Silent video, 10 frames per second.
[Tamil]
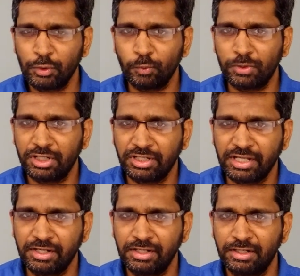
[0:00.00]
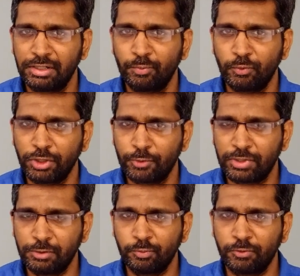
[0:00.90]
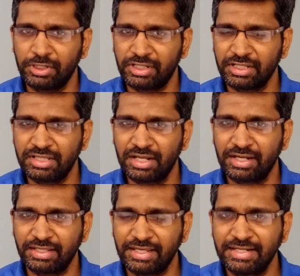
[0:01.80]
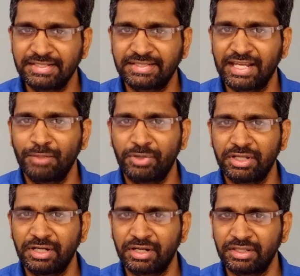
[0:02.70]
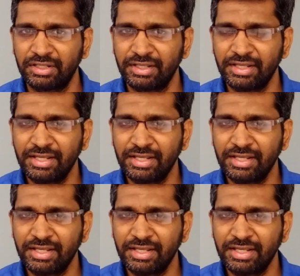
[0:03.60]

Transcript: உங்களின் எண்ணங்களும் உணர்வுகளும் உங்களுக்கு எதிராக ஏன் செயல்படுகின்றது